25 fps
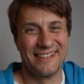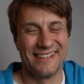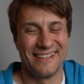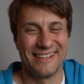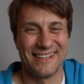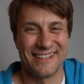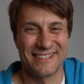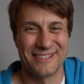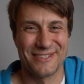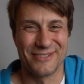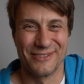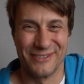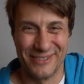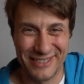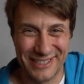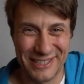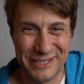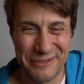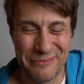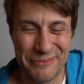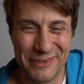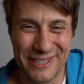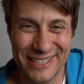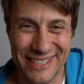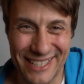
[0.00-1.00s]
Also
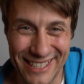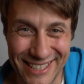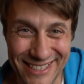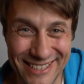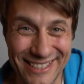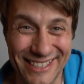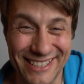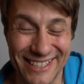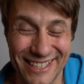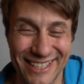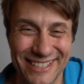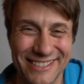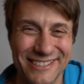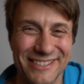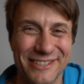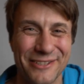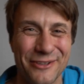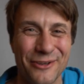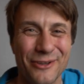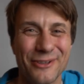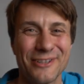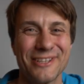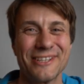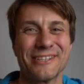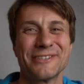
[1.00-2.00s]
ich bin richtig, richtig
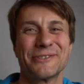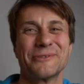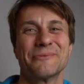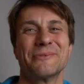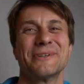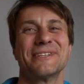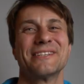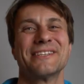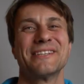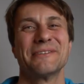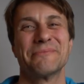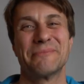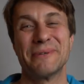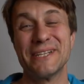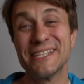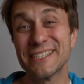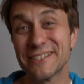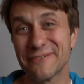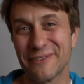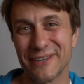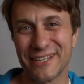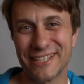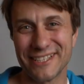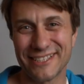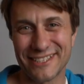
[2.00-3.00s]
glücklich über die
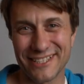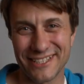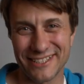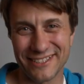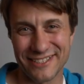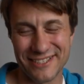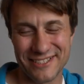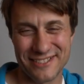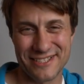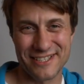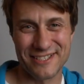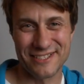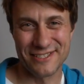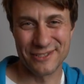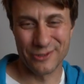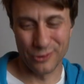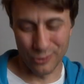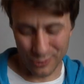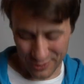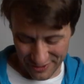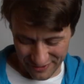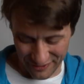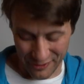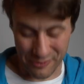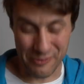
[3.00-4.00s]
Bildqualität dieses
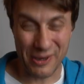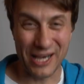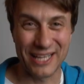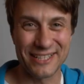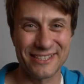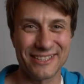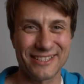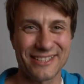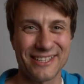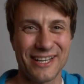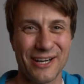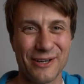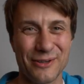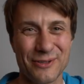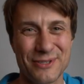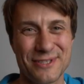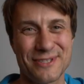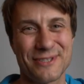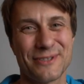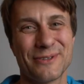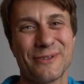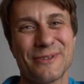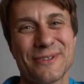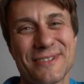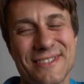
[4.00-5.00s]
großformatigen
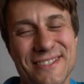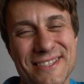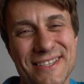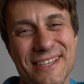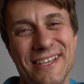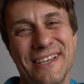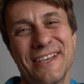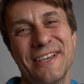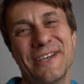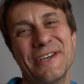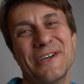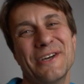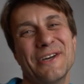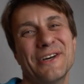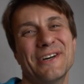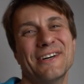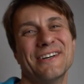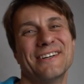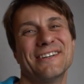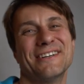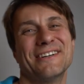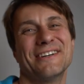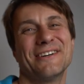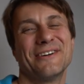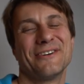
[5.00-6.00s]
Ausdrucks.
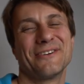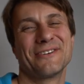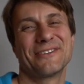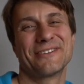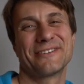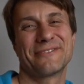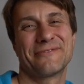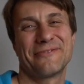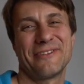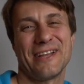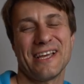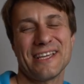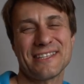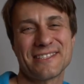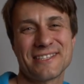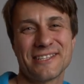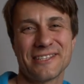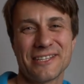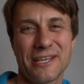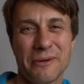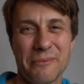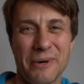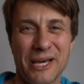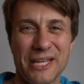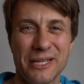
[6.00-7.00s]
Und vielleicht sind
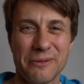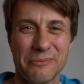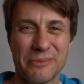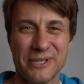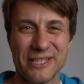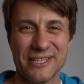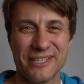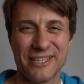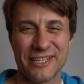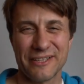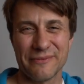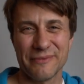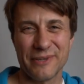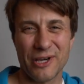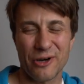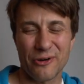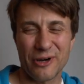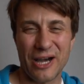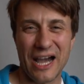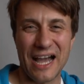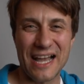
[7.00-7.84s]
ja meine Bilder irgendwie auch